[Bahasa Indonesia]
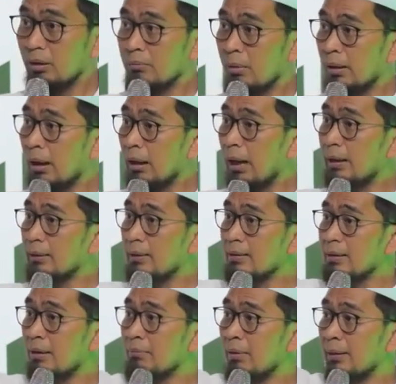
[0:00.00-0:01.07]
Maka
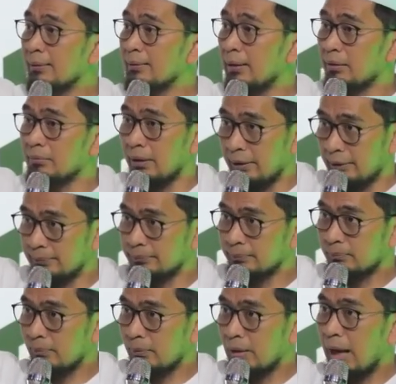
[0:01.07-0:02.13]
kanan gambaran yang baik.
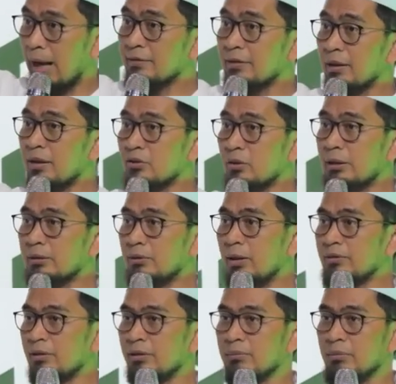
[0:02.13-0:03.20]
Asal sholat itu
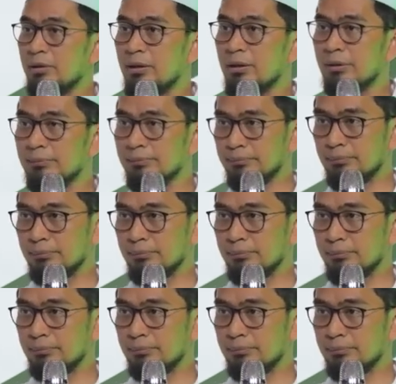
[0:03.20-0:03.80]
asalnya begini.